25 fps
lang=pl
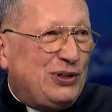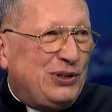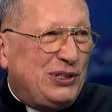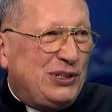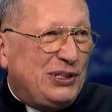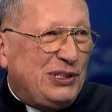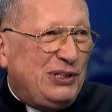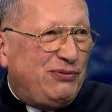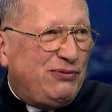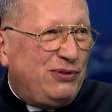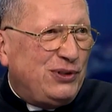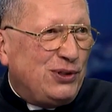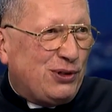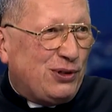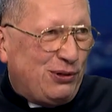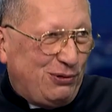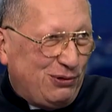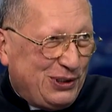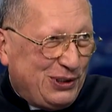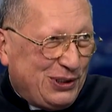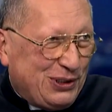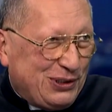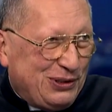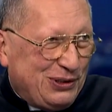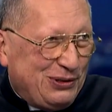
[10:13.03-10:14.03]
kto jest wrogo
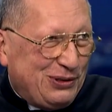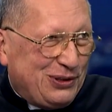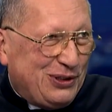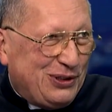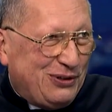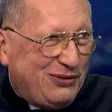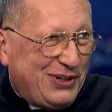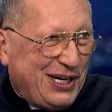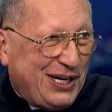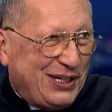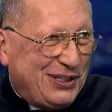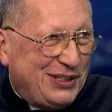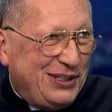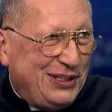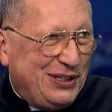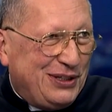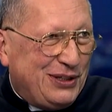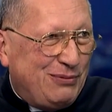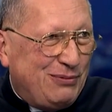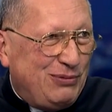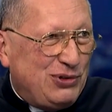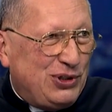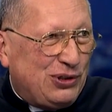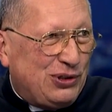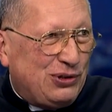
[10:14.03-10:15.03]
ustosunkowany,
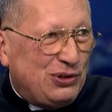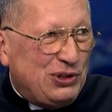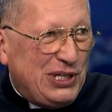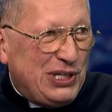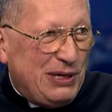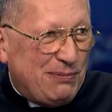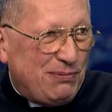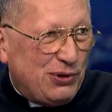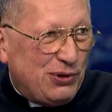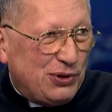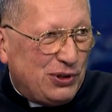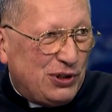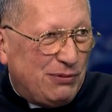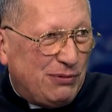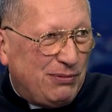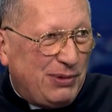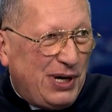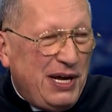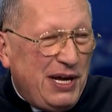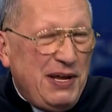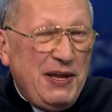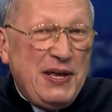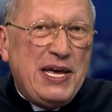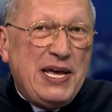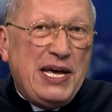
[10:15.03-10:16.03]
komu się to nie
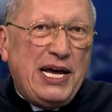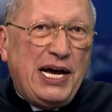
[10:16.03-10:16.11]
podoba,